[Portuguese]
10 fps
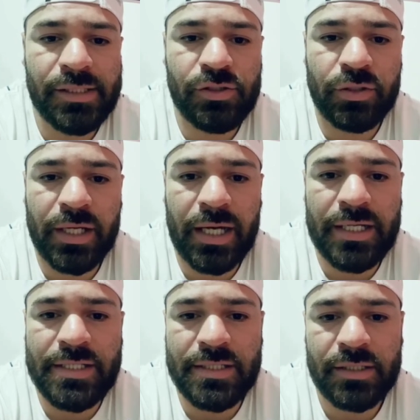
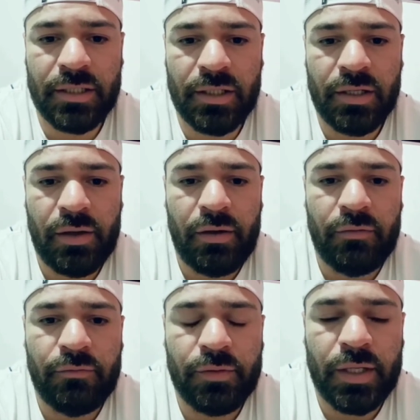regionais,
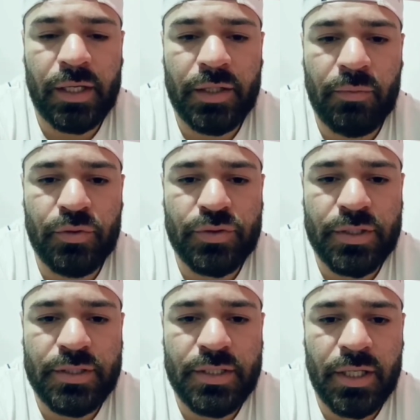Fiquei até os meus
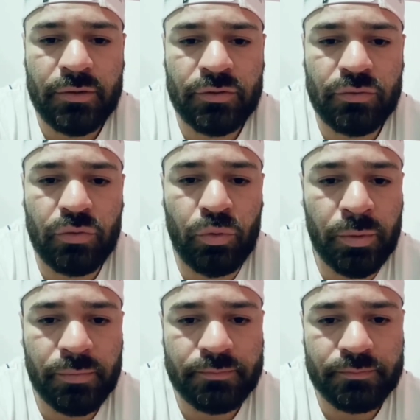15 anos no
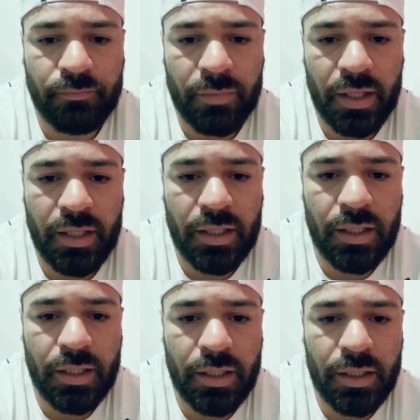clube
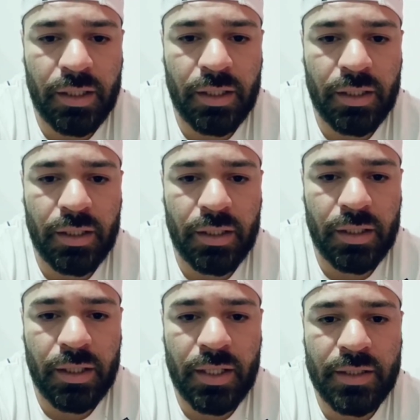e,
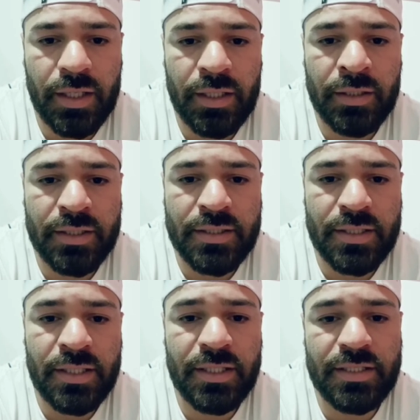e entre indas,
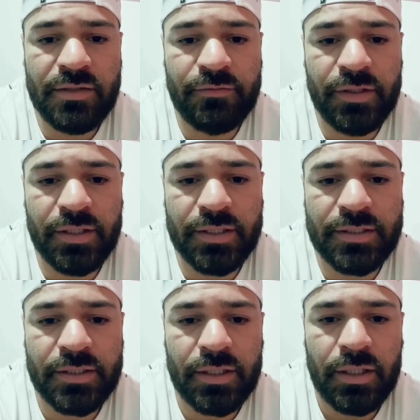idas e
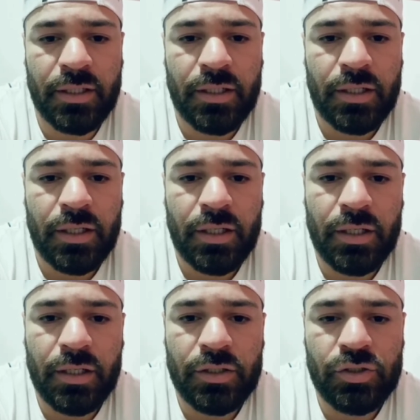vindas,
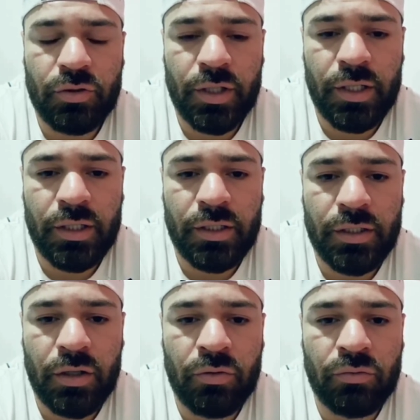uh,
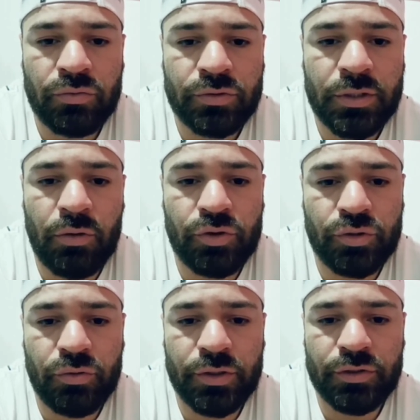joguei alguns
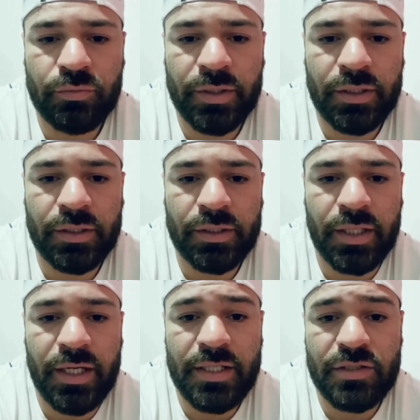gauchões,
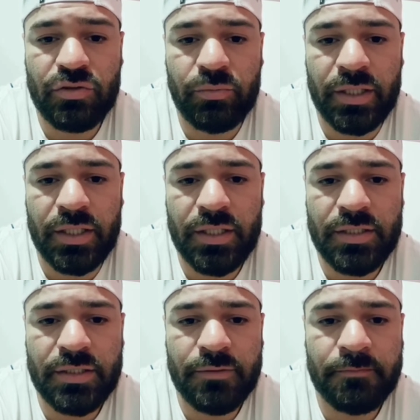sub-13,
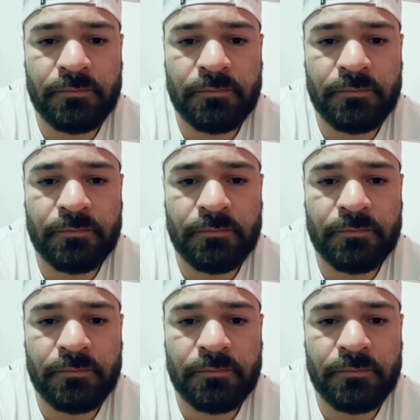sub-15,